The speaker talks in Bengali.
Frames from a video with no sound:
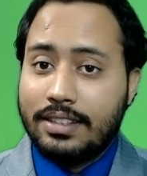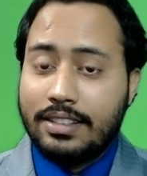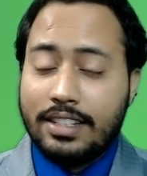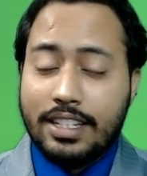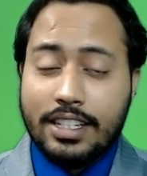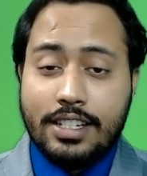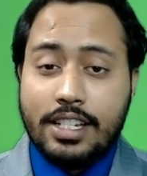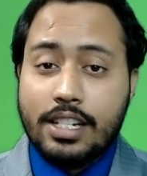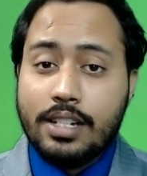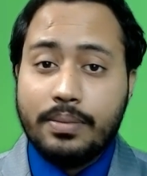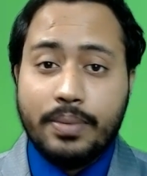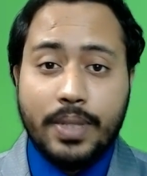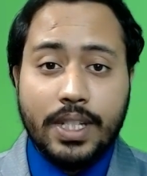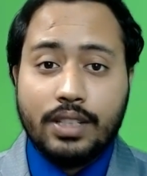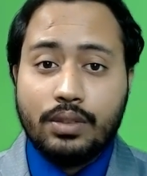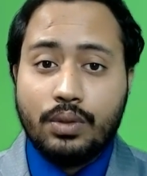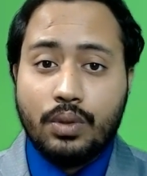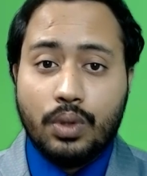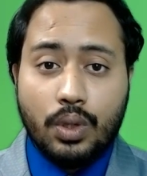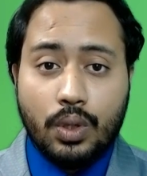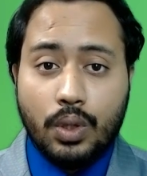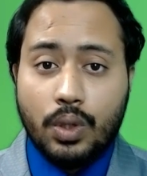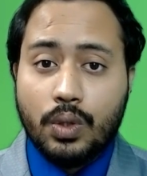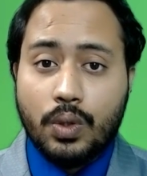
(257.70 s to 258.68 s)
তিসির বীজ
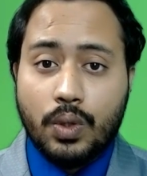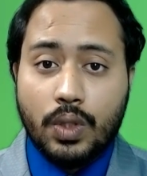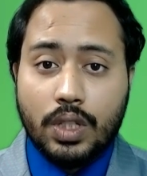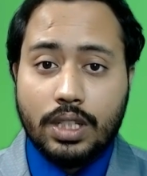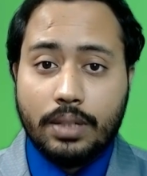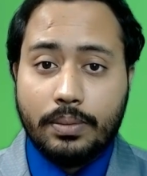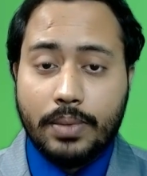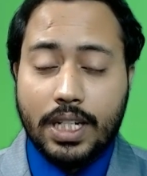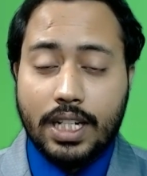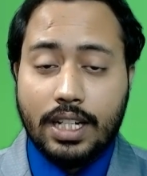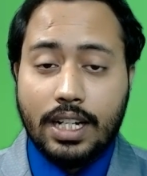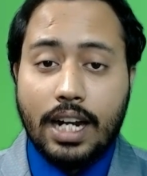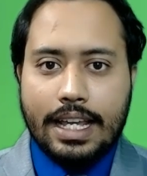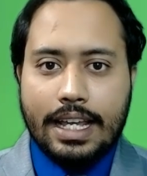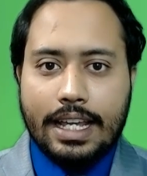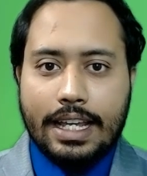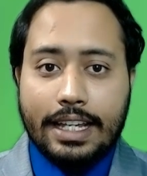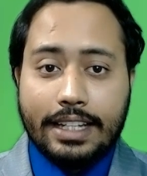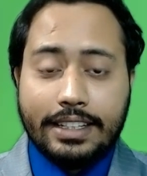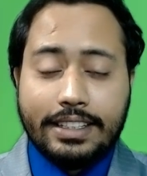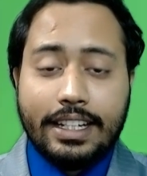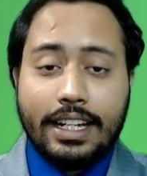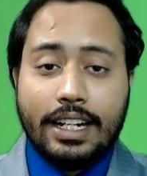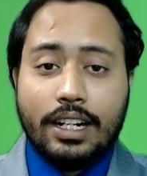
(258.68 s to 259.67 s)
গ্রহণ করতে পারেন
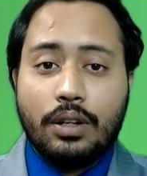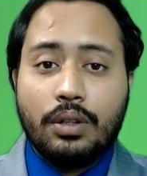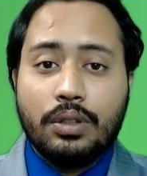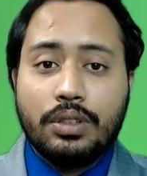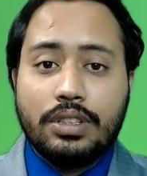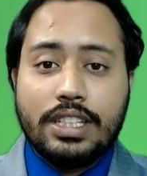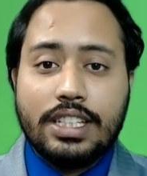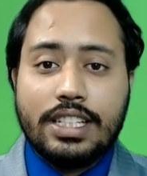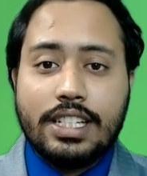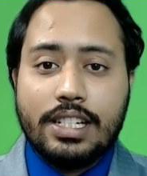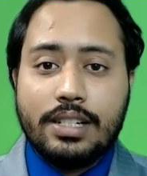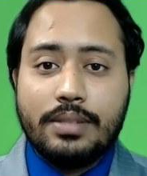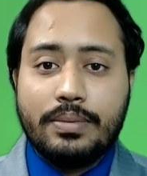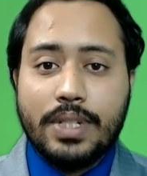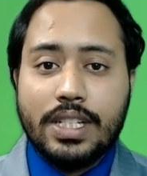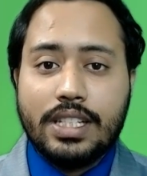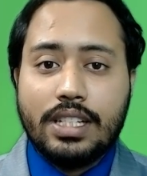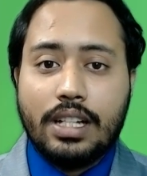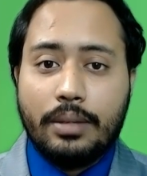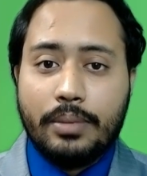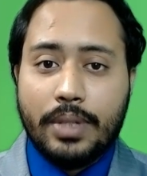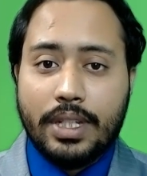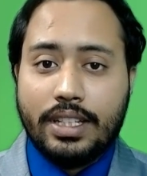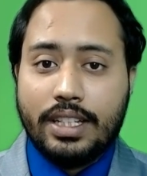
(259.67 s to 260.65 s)
এছাড়াও তিসির
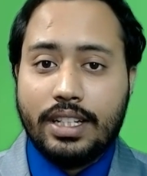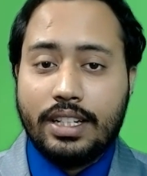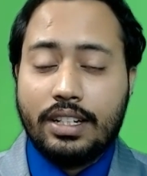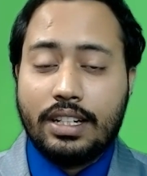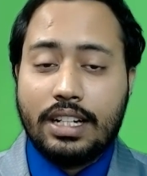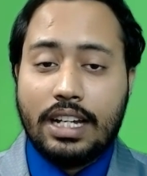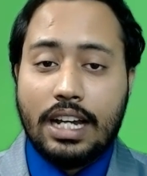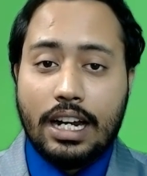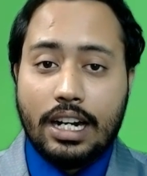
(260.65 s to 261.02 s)
বীজ আমাদের